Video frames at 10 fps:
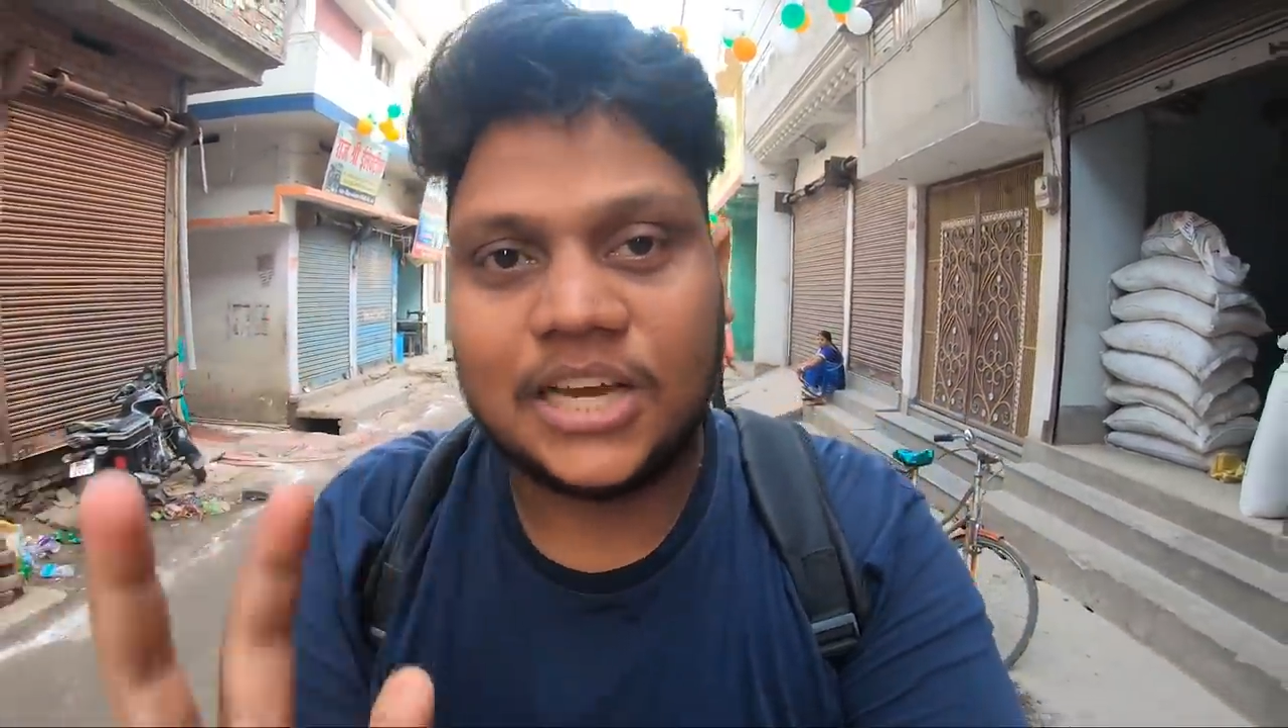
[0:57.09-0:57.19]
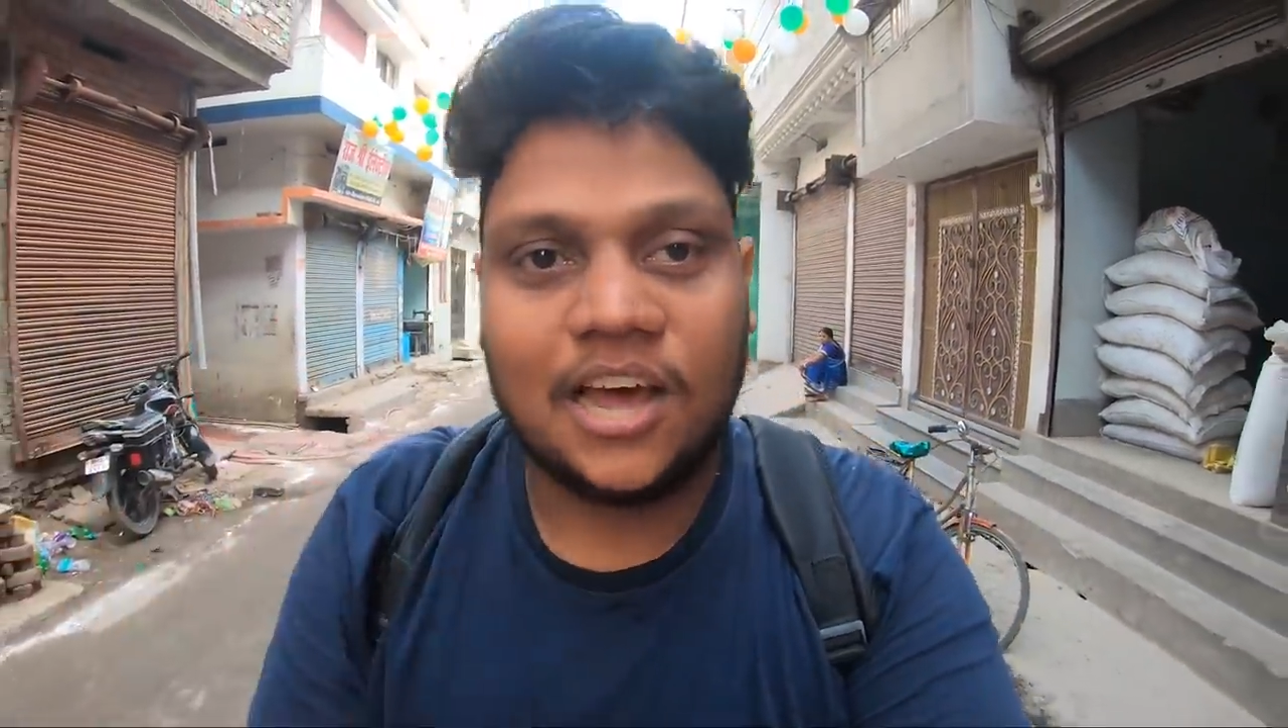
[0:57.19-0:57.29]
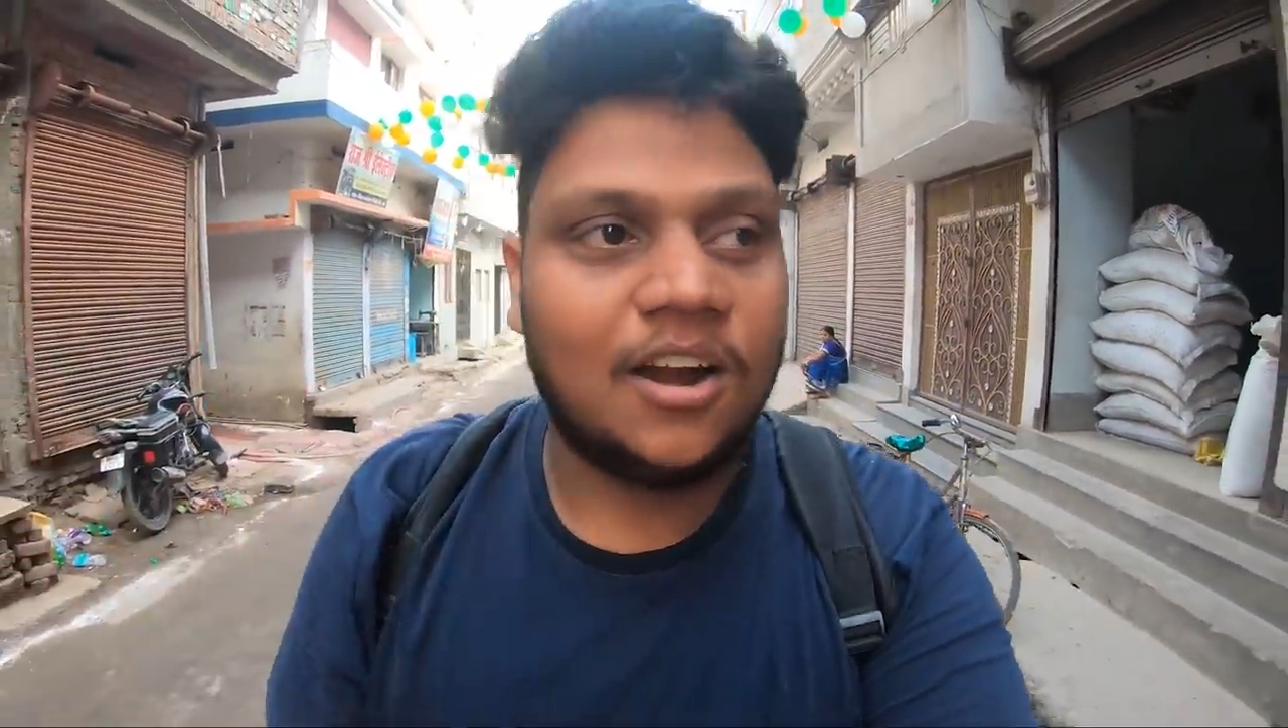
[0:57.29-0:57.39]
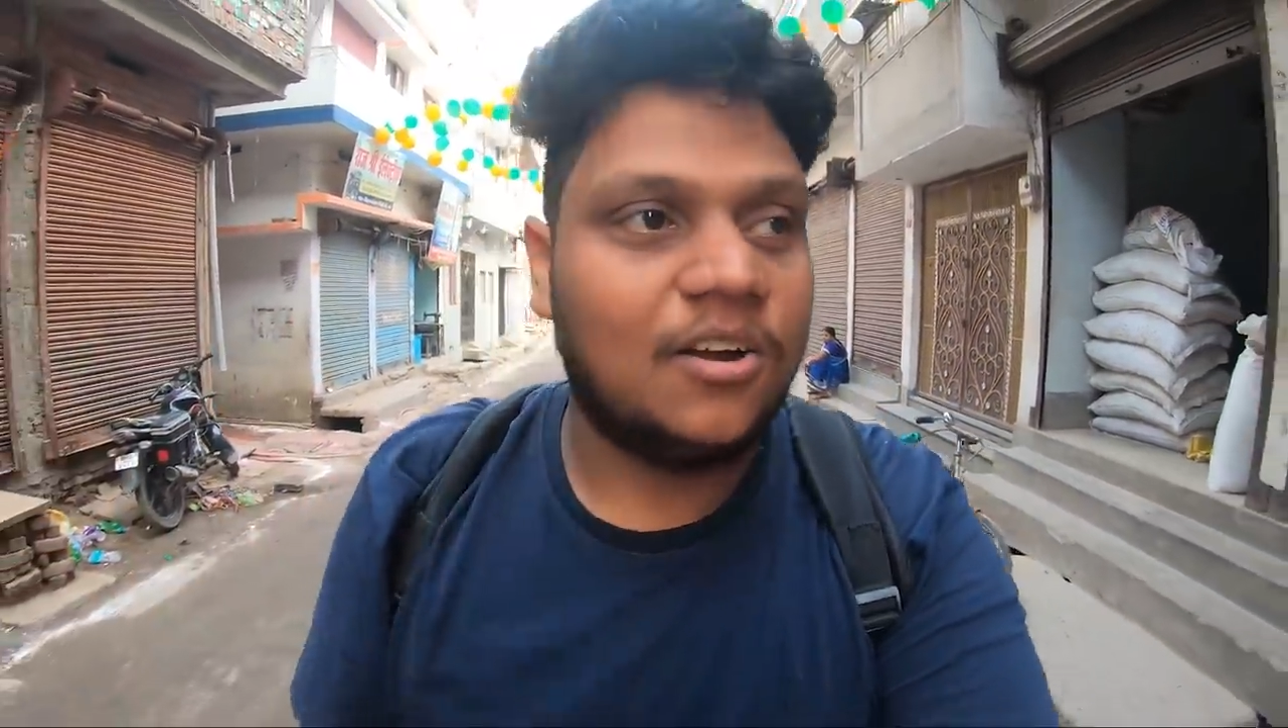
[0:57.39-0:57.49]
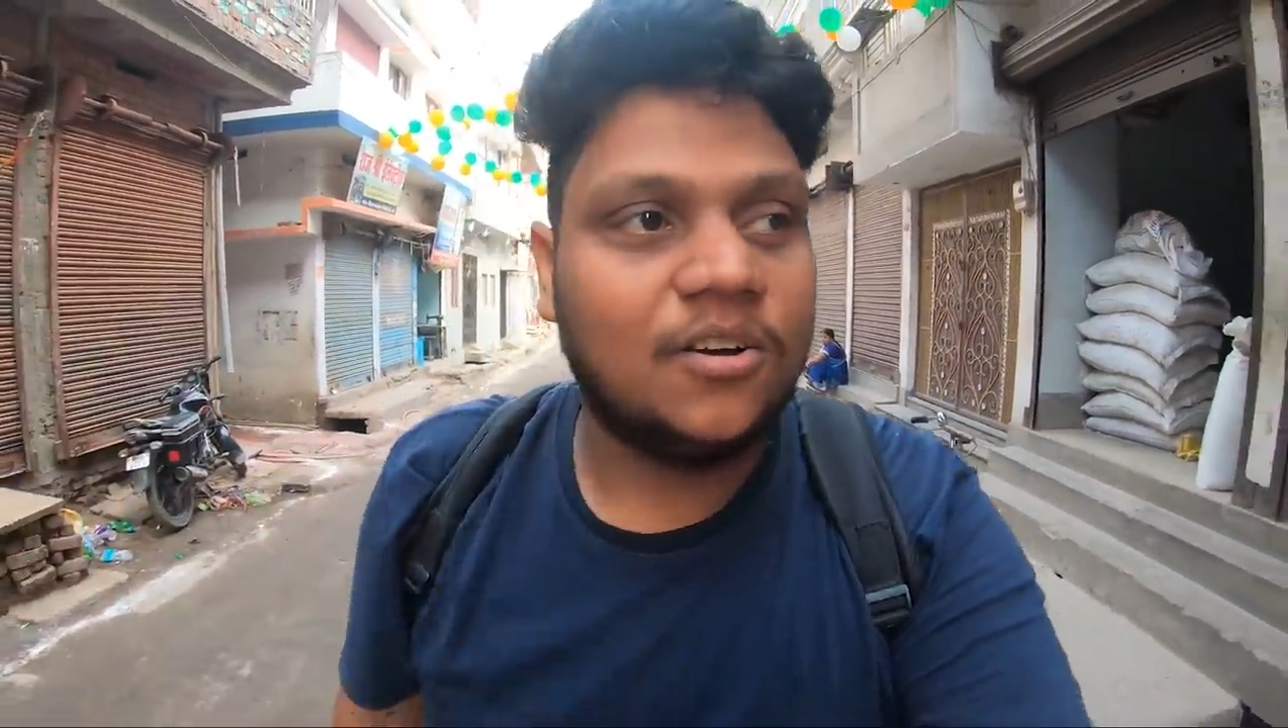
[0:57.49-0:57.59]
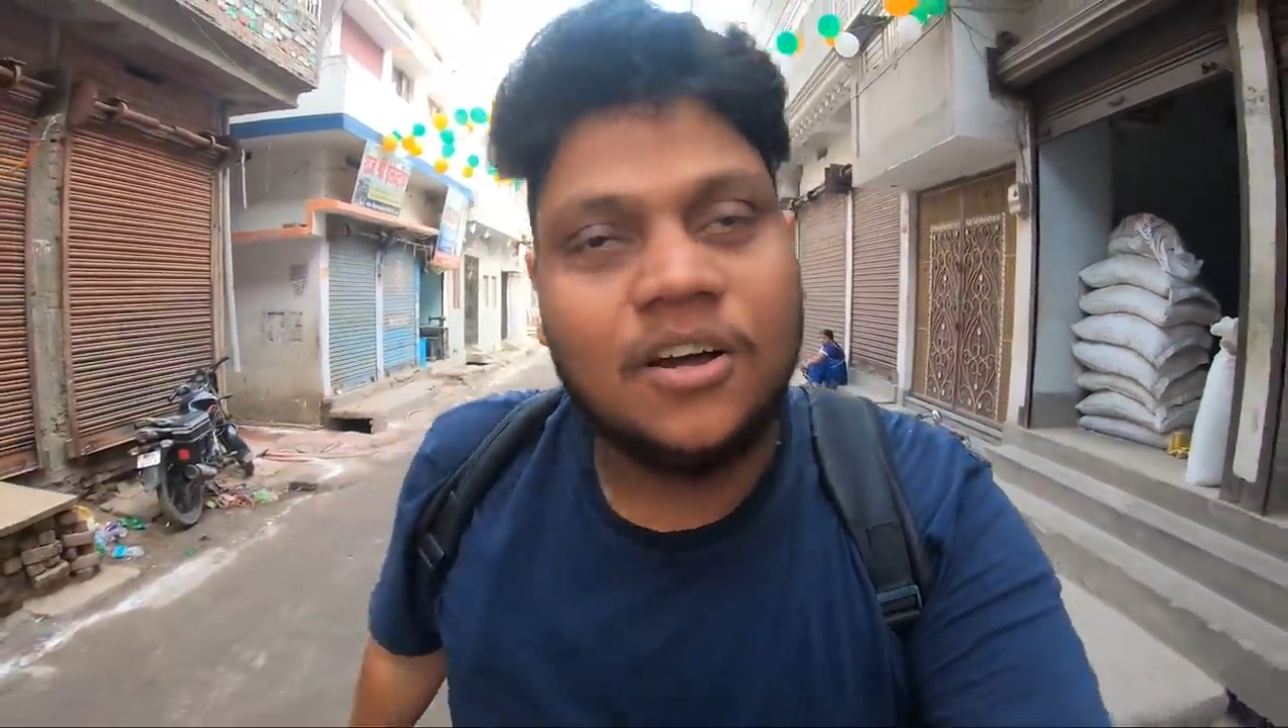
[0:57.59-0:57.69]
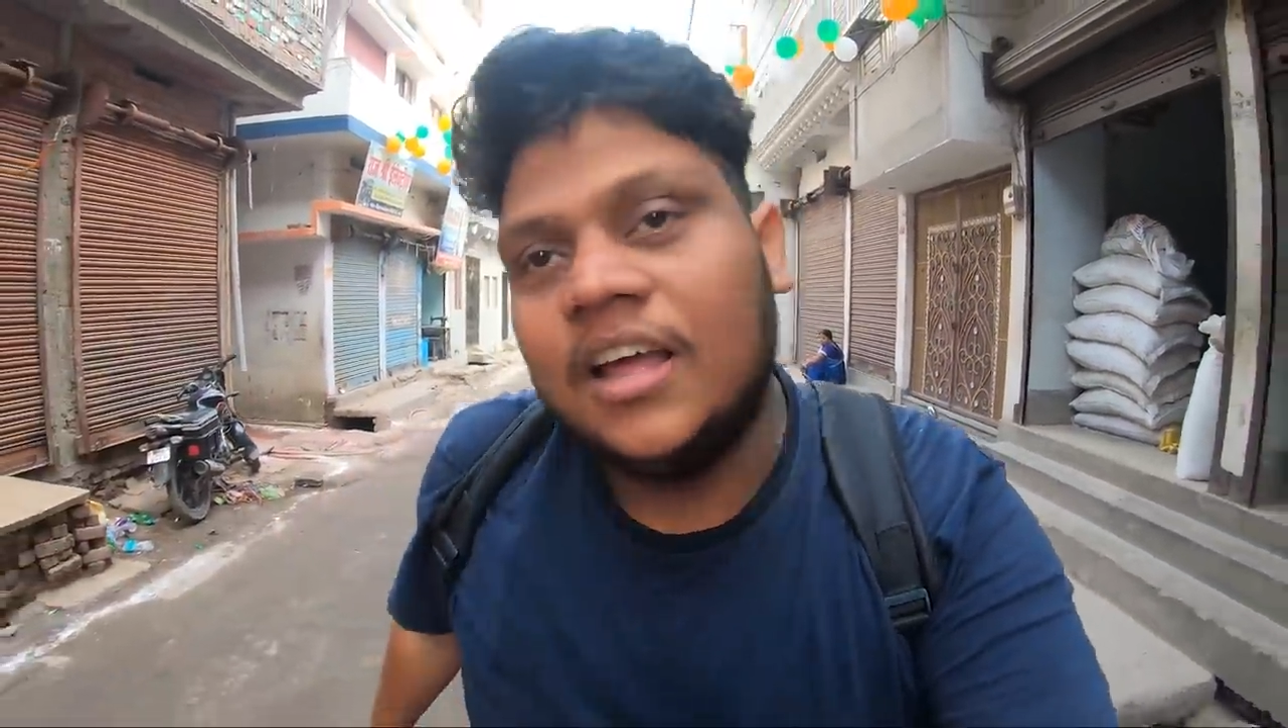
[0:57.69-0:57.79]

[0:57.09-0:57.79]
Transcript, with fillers: ஷேர் ஆட்டோ